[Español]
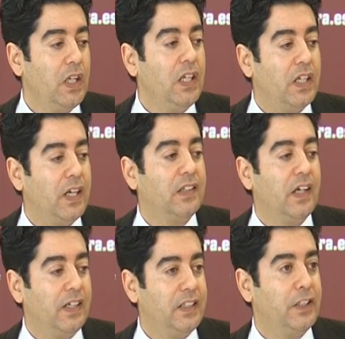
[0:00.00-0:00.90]
y que
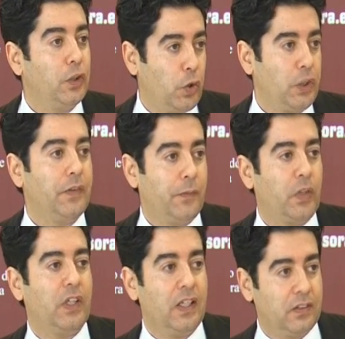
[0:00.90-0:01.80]
esta crisis no nos lleve
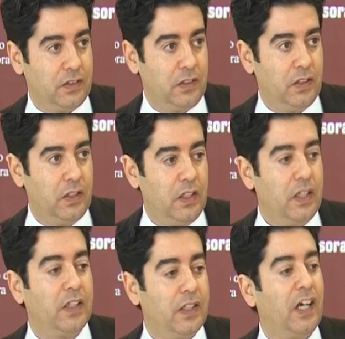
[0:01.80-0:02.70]
por delante
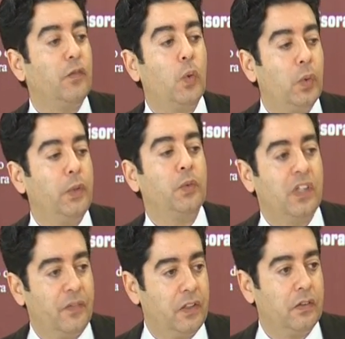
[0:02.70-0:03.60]
y que tengamos un
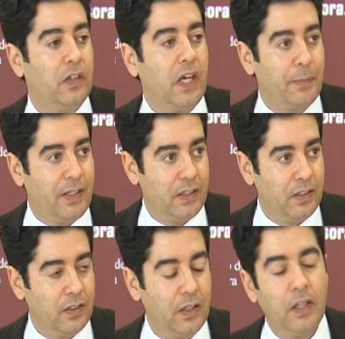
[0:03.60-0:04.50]
ayuntamiento capaz
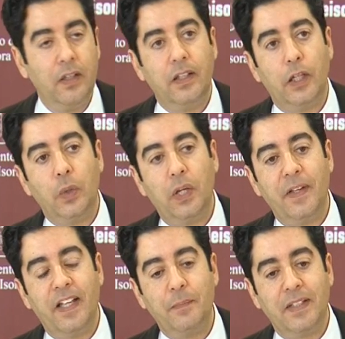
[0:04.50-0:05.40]
de que una
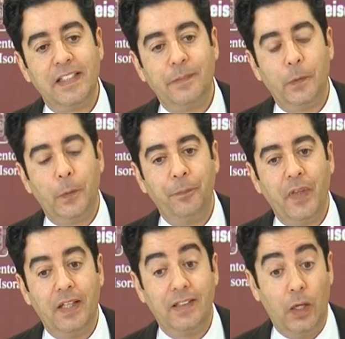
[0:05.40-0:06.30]
vez que pasemos
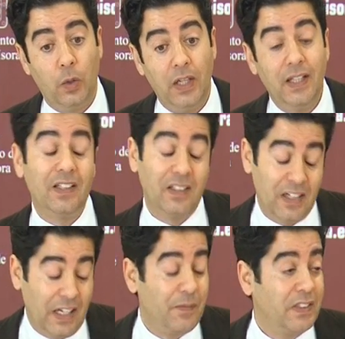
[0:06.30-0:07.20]
esta ola, que
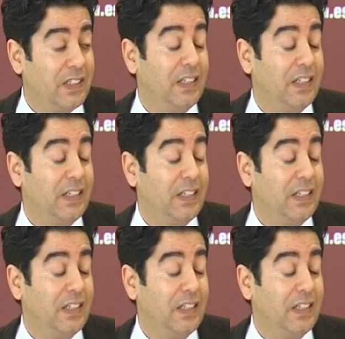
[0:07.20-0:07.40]
tendrá que pasar